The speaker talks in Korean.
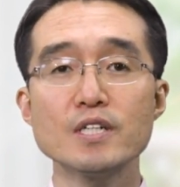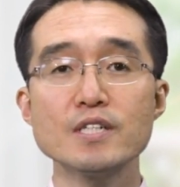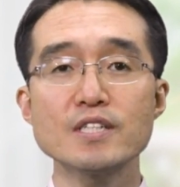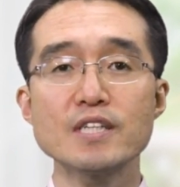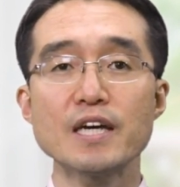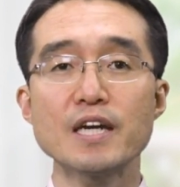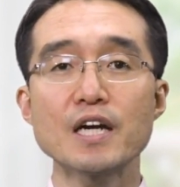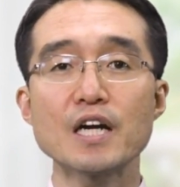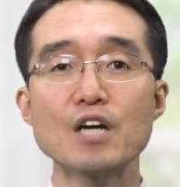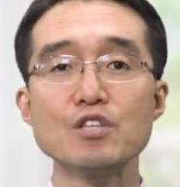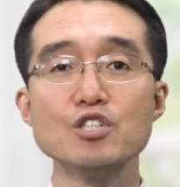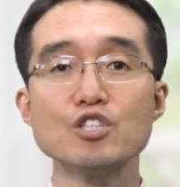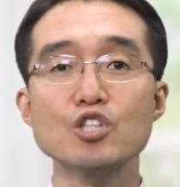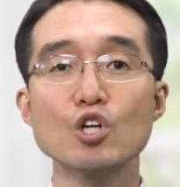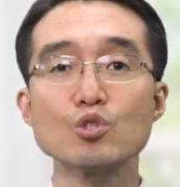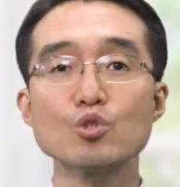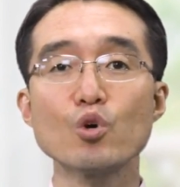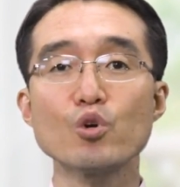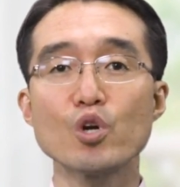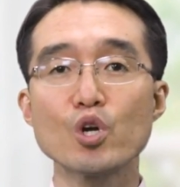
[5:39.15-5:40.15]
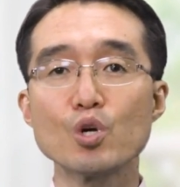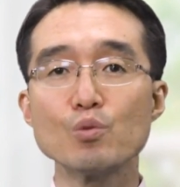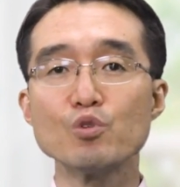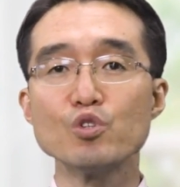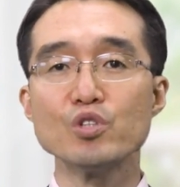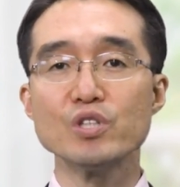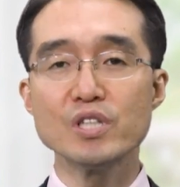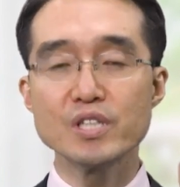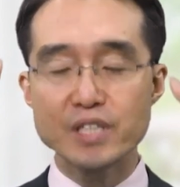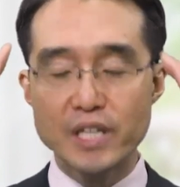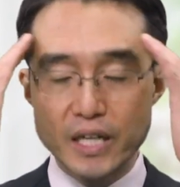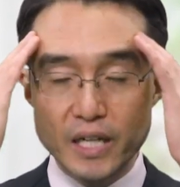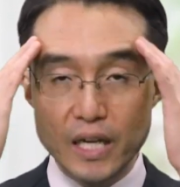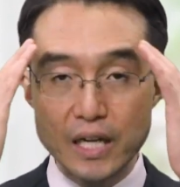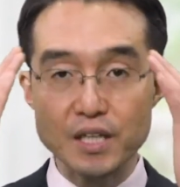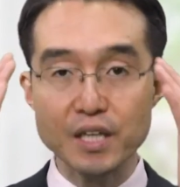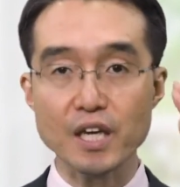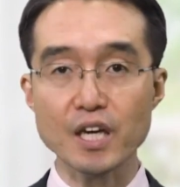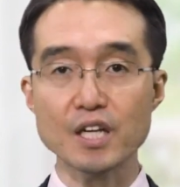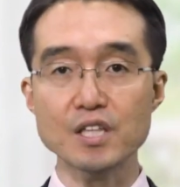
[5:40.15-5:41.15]
사랑하는 성도 여러분
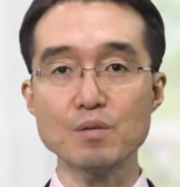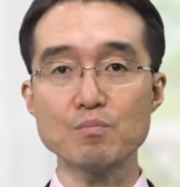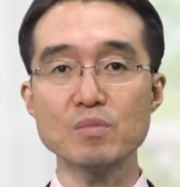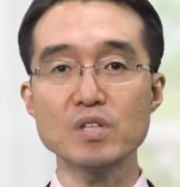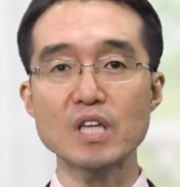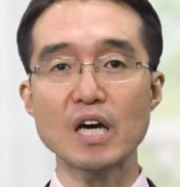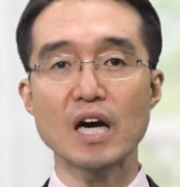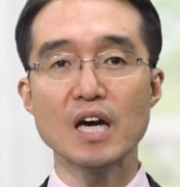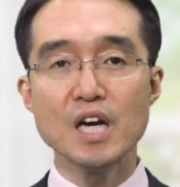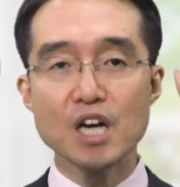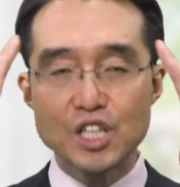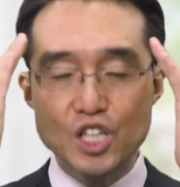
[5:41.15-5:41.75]
생각해야 됩니다.